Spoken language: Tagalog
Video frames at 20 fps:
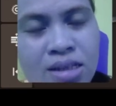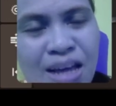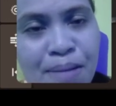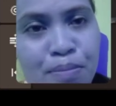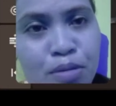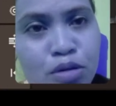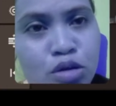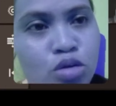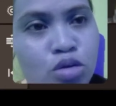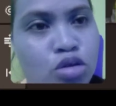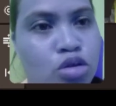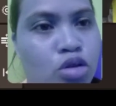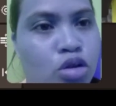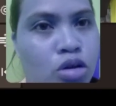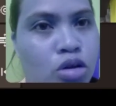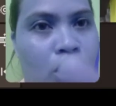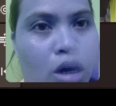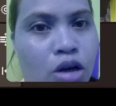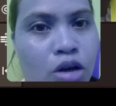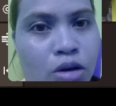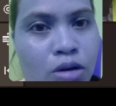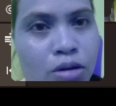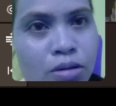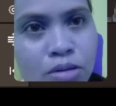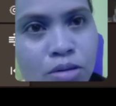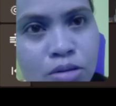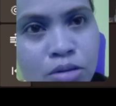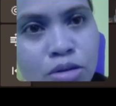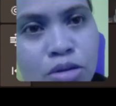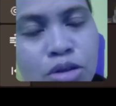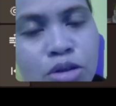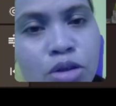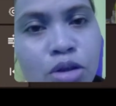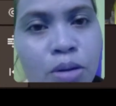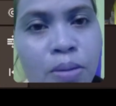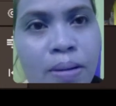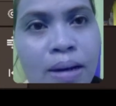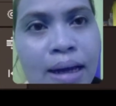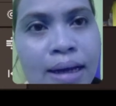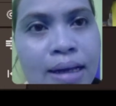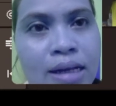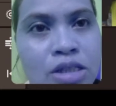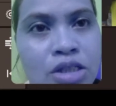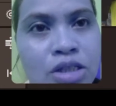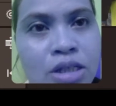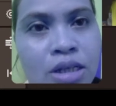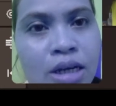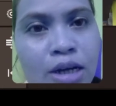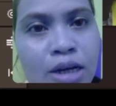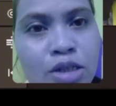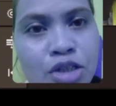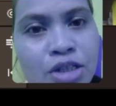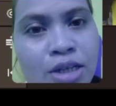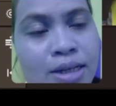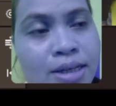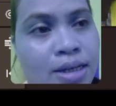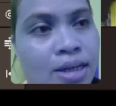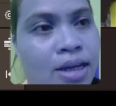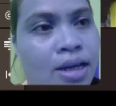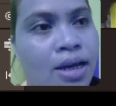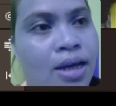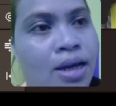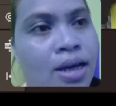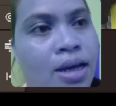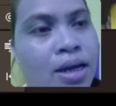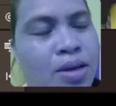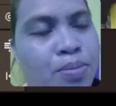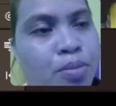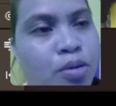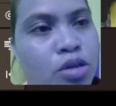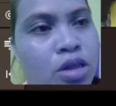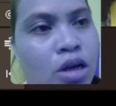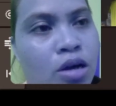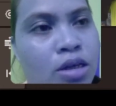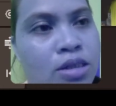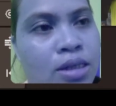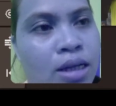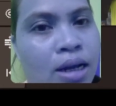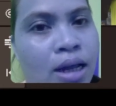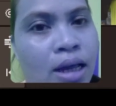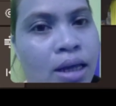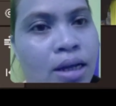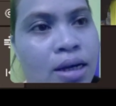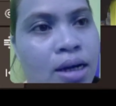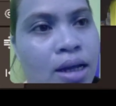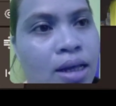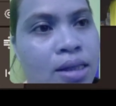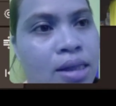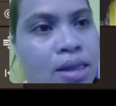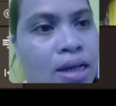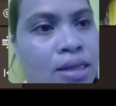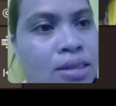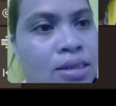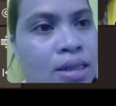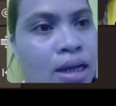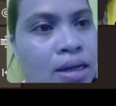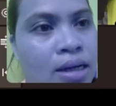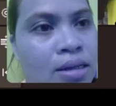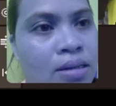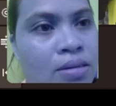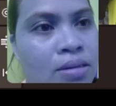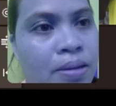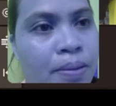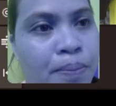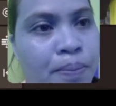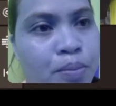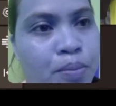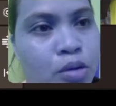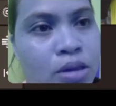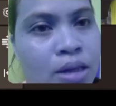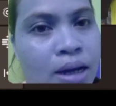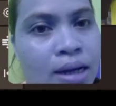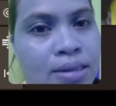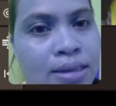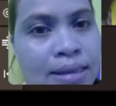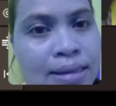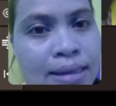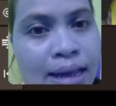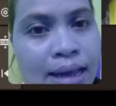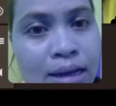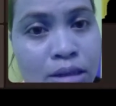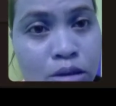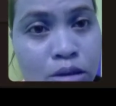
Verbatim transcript: Tapos gusto kong ano, kung gusto kong malagyan siya ng ano diyan. punta ka sa layer, i-text lang. Punta ka sa text.